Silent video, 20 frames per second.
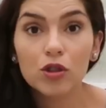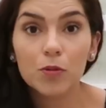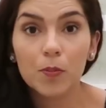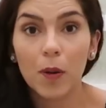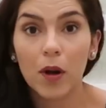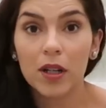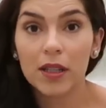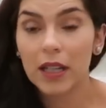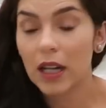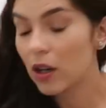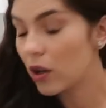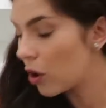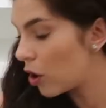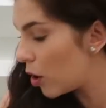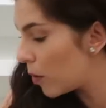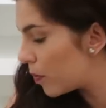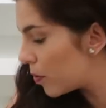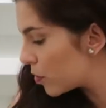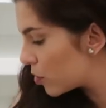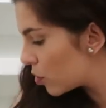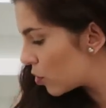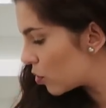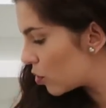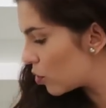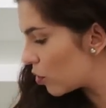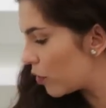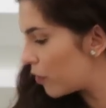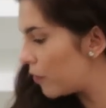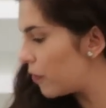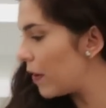Os porta-copos do
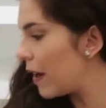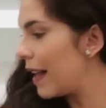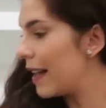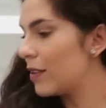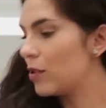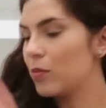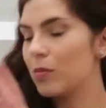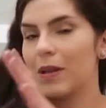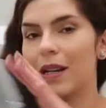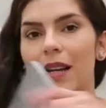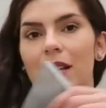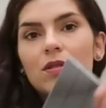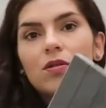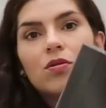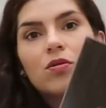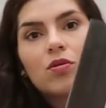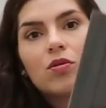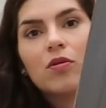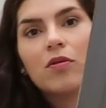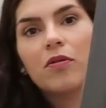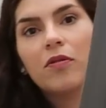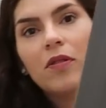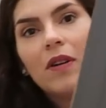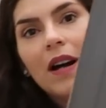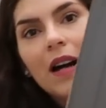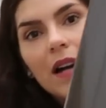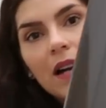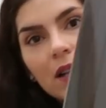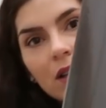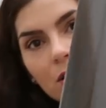sofá, do braço do
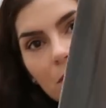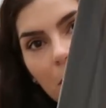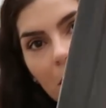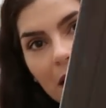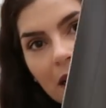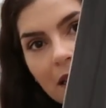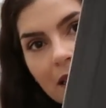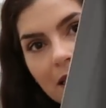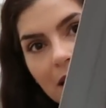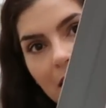sofá, eu paguei